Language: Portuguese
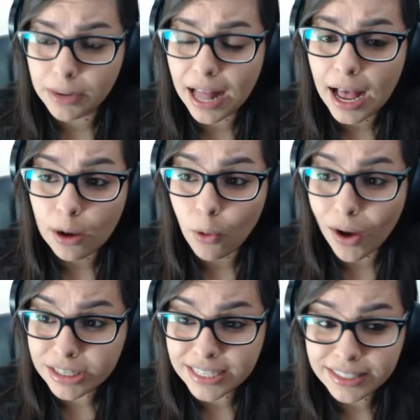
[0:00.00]
Vamos lá.
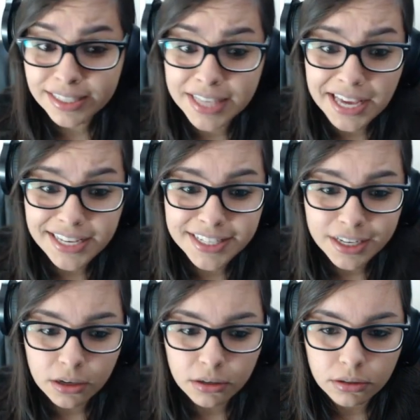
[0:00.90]
Quarto
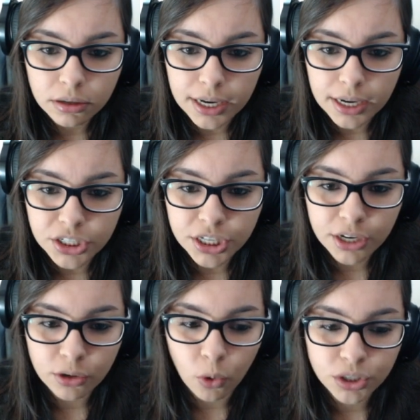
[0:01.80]
106. Ai,
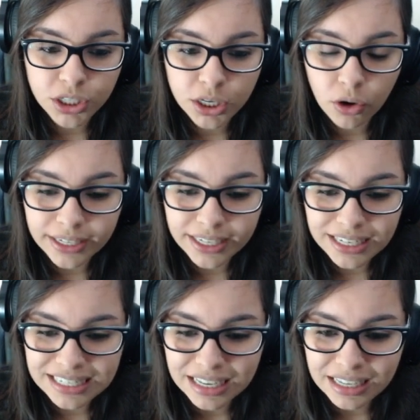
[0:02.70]
chegou. Chegou
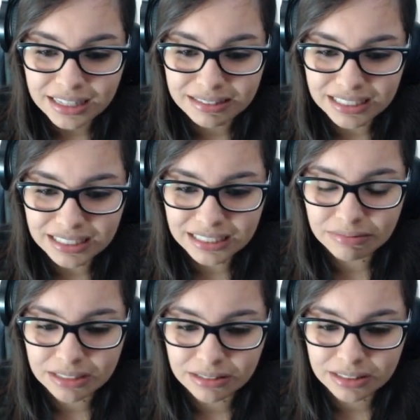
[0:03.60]
aqueles.
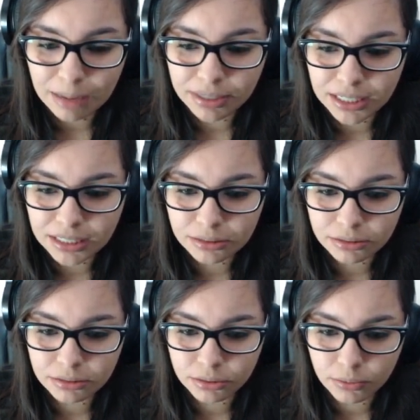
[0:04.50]
Ai, os
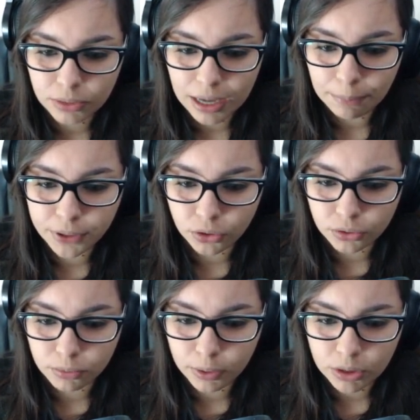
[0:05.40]
labirintos do
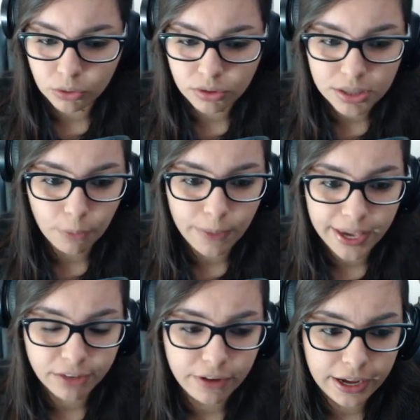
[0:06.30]
capiroto. Meu Deus do céu,
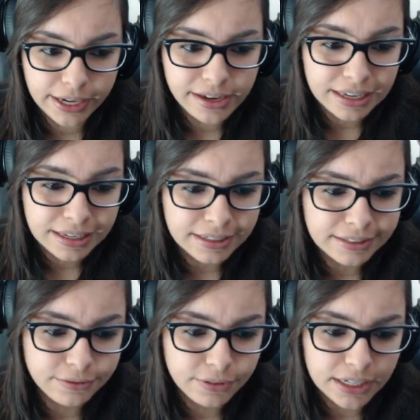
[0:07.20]
Berg. Vai.
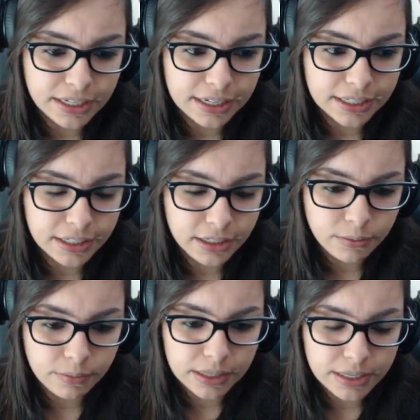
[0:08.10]
Vai.
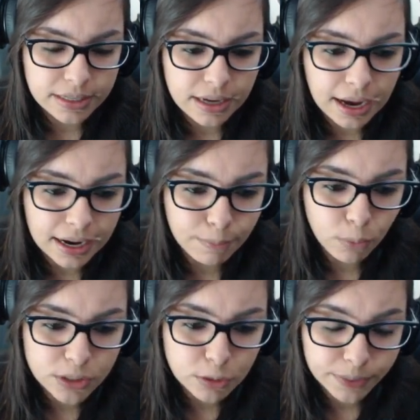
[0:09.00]
Aqui, beleza?
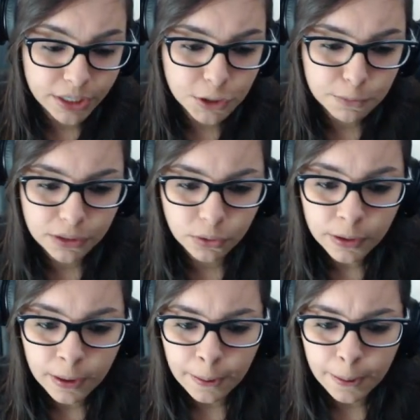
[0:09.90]
Acabou o speed,
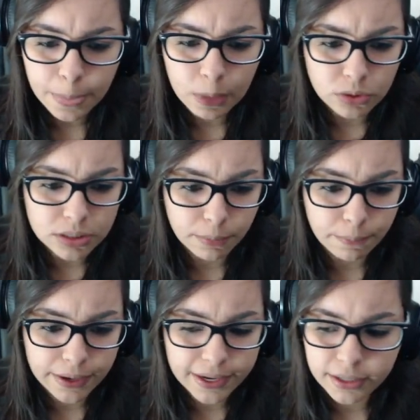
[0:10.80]
mano.
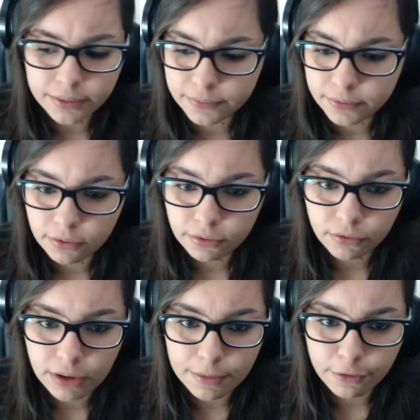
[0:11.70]
Nossa, pera.
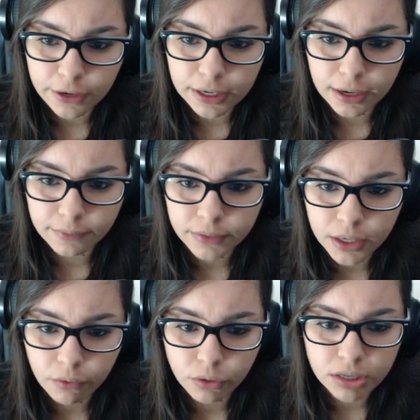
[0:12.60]
Vai, minha filha.
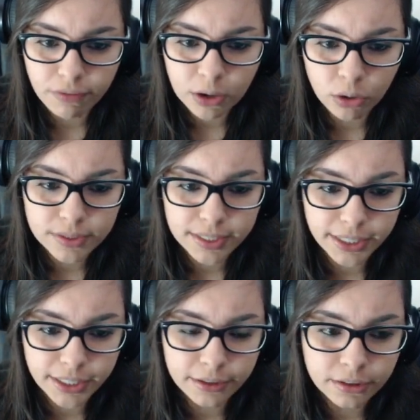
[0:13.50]
Você vai
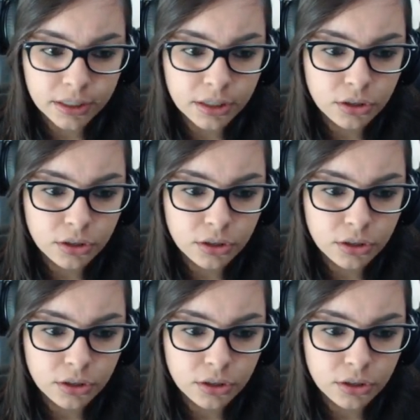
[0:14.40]
conseguir.